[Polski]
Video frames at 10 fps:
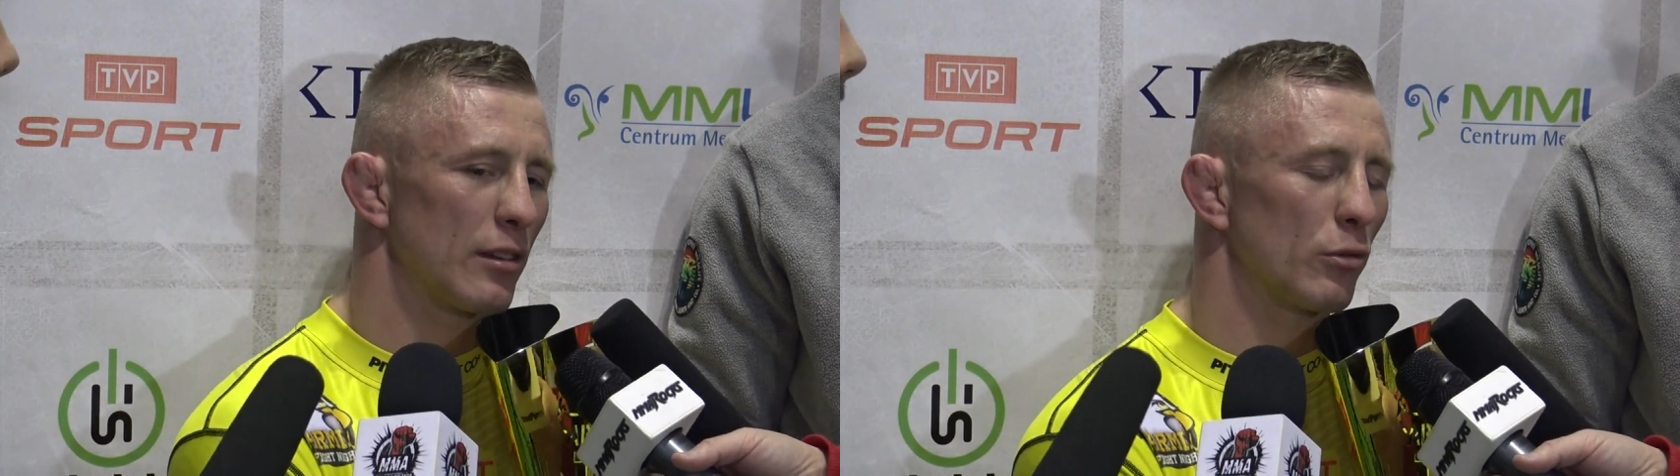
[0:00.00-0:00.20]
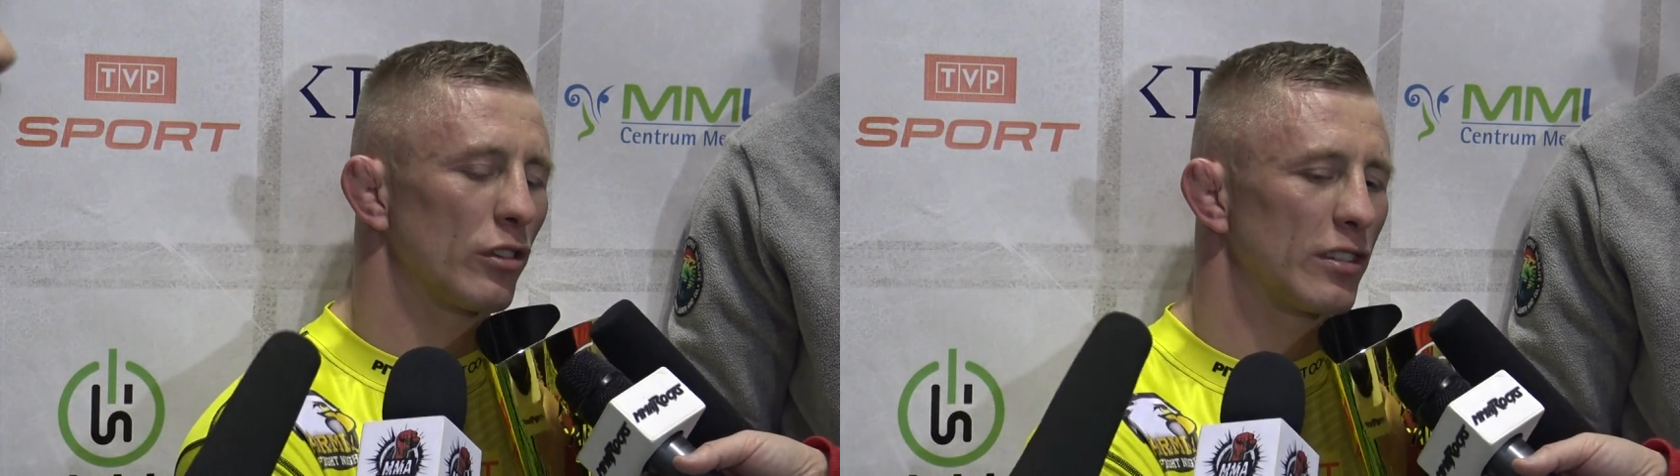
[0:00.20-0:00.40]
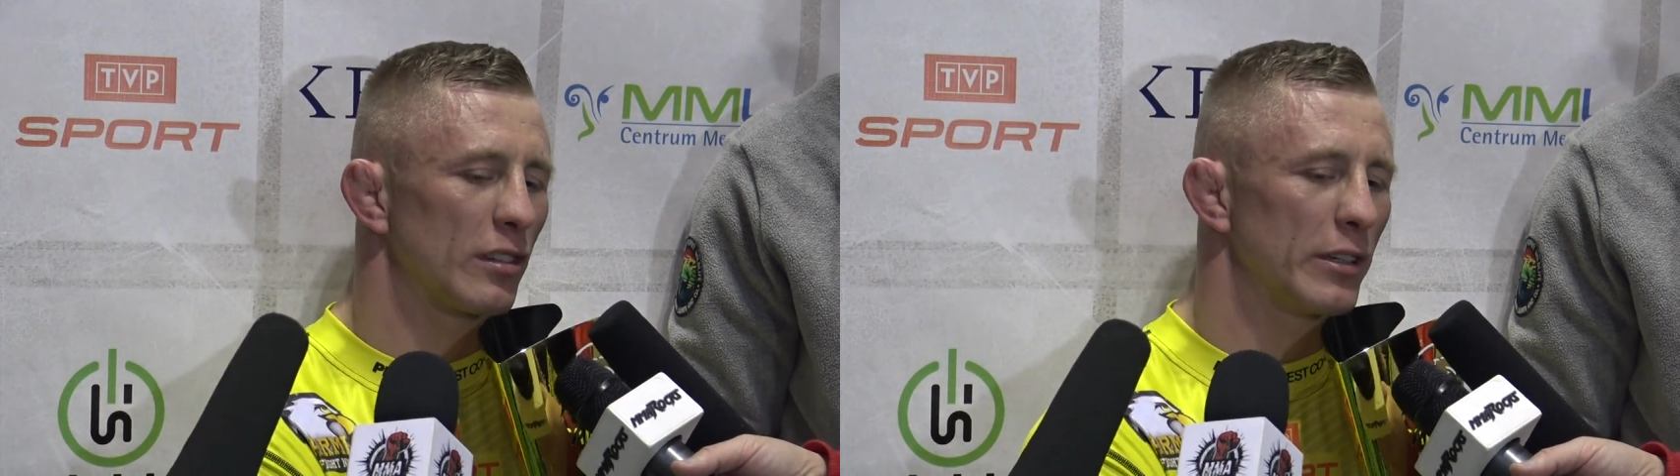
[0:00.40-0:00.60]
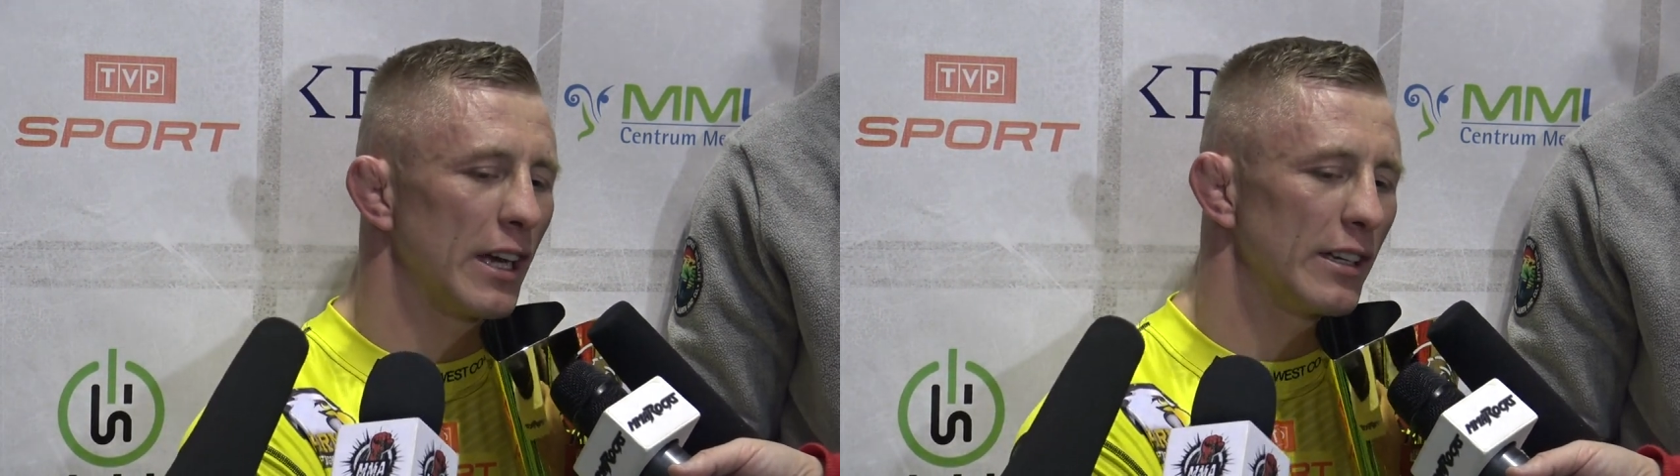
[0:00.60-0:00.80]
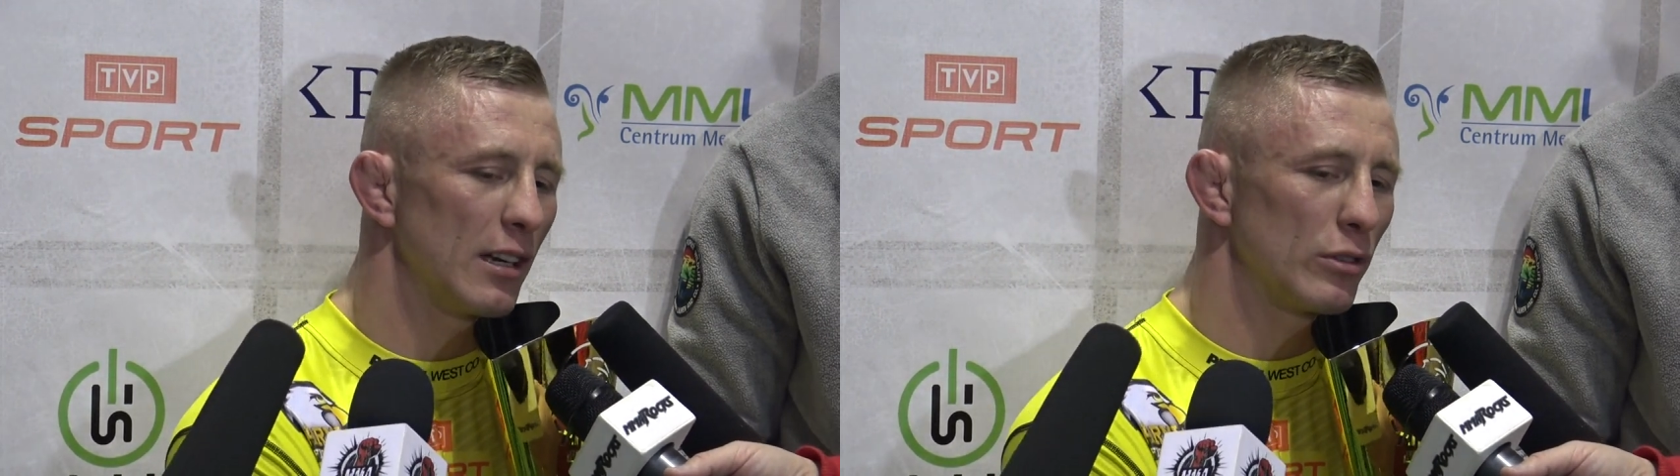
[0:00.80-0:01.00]
cały czas się
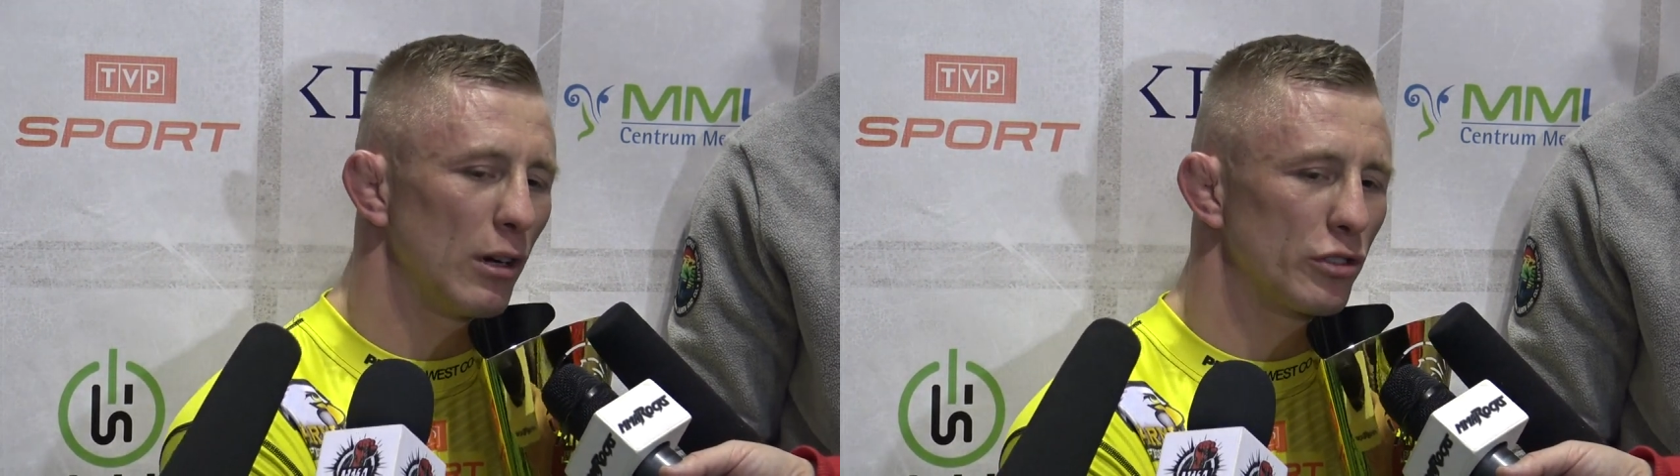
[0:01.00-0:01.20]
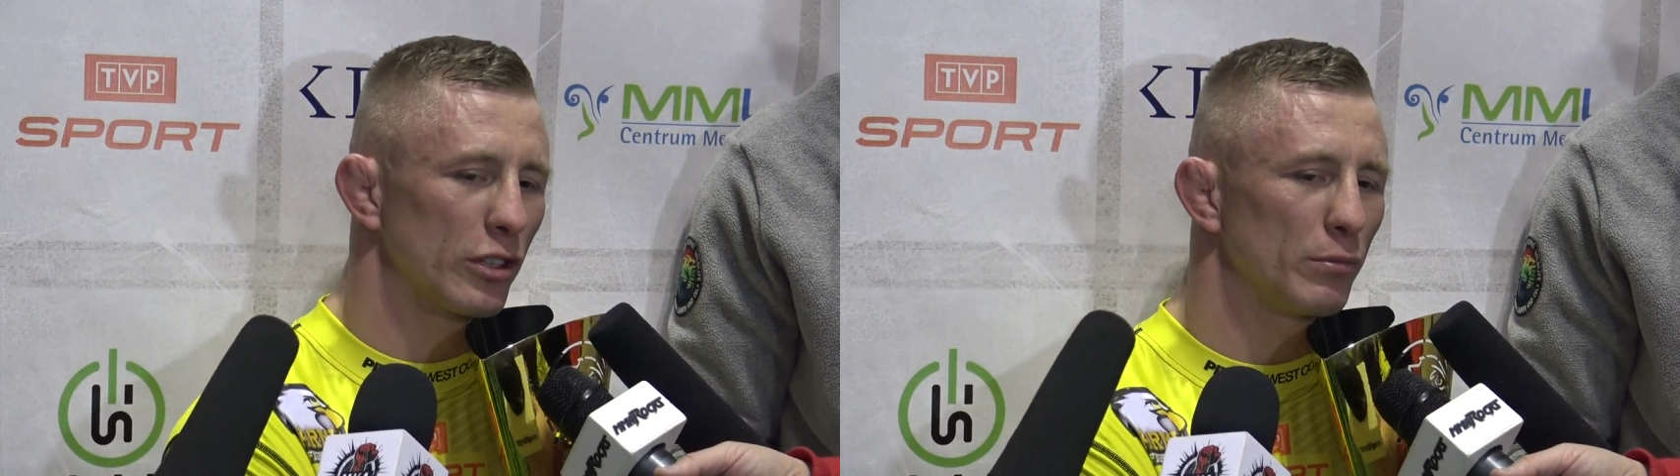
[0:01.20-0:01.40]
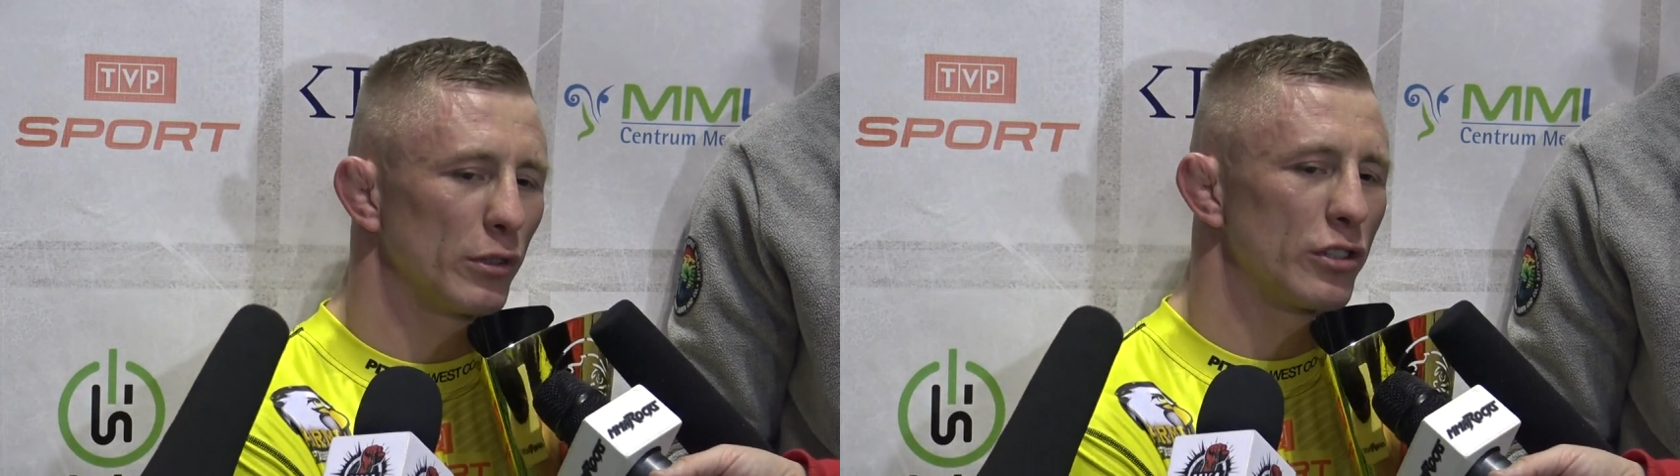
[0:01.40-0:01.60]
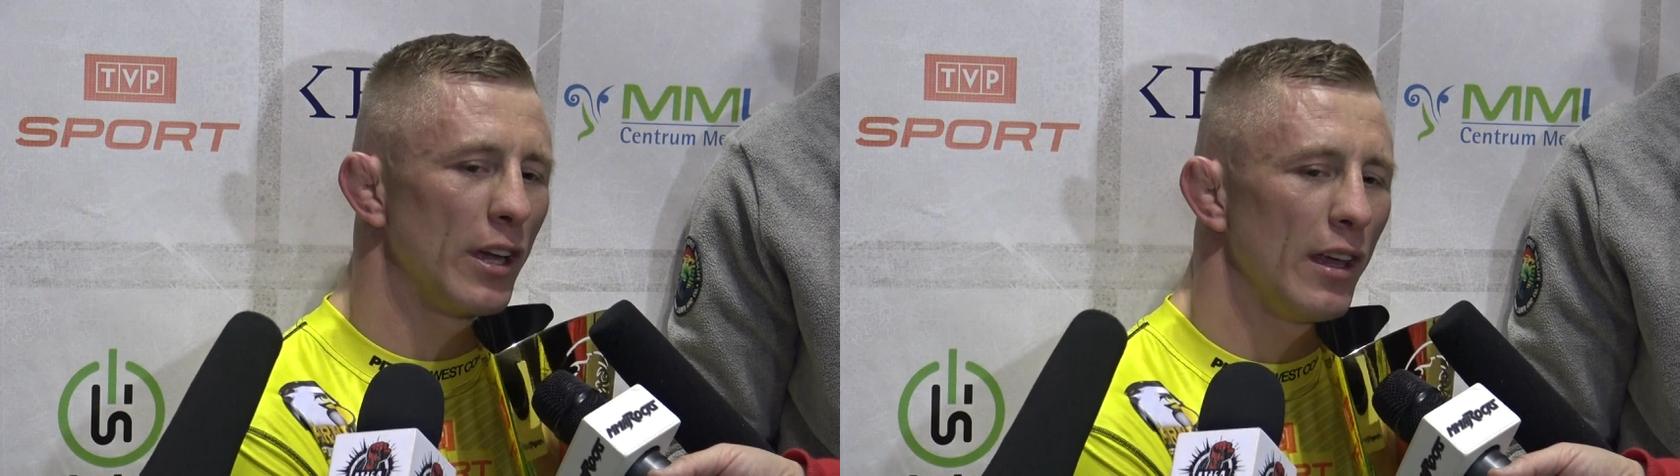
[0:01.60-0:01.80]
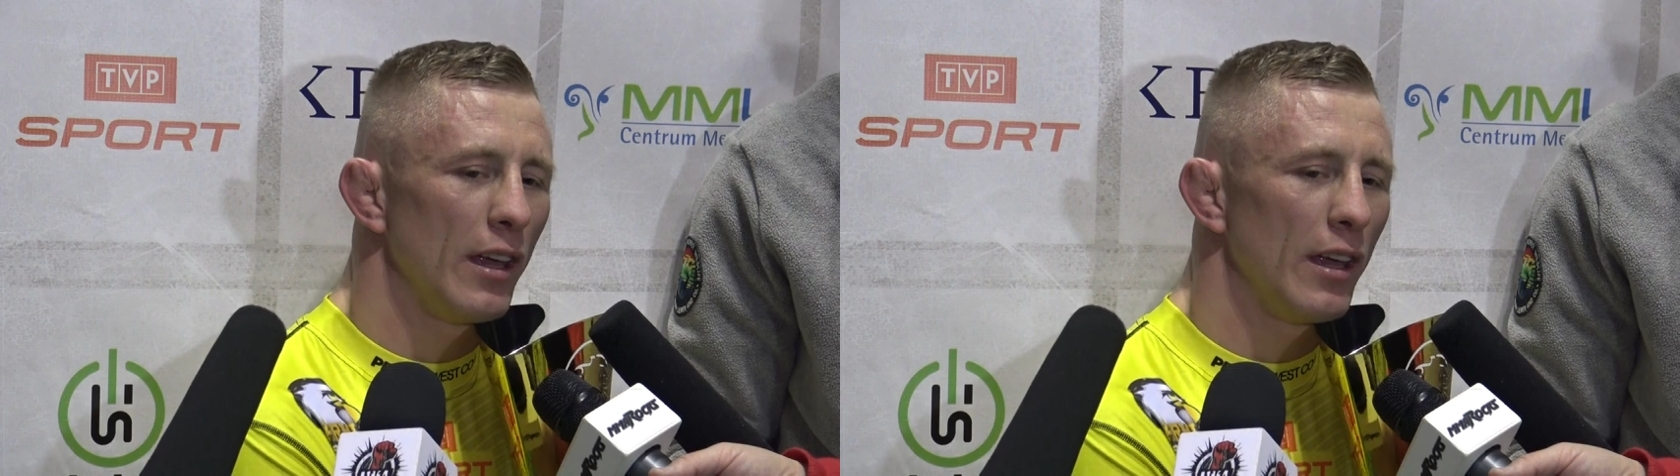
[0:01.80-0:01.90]
zmieniali, ale udało się dopiąć